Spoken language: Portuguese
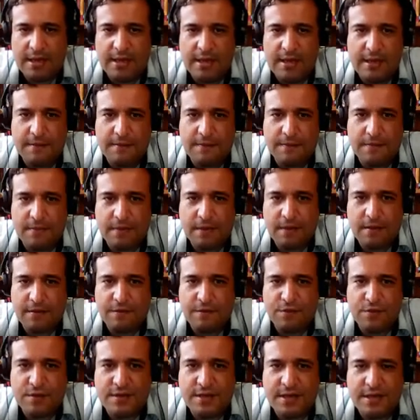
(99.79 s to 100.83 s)
E
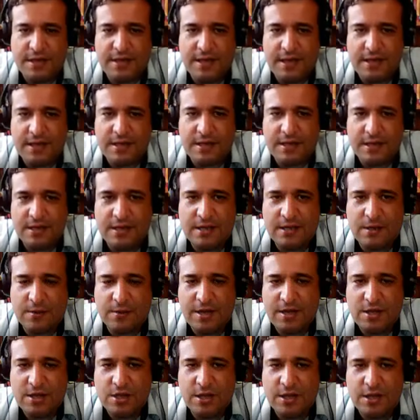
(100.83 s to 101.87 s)
você, de, então
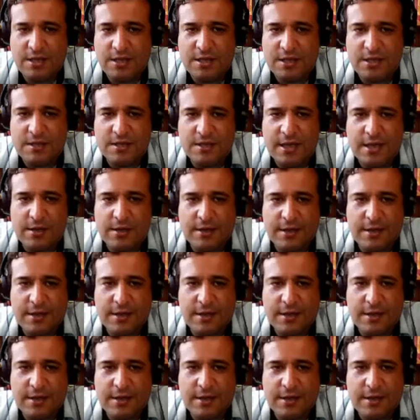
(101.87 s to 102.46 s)
é x de 0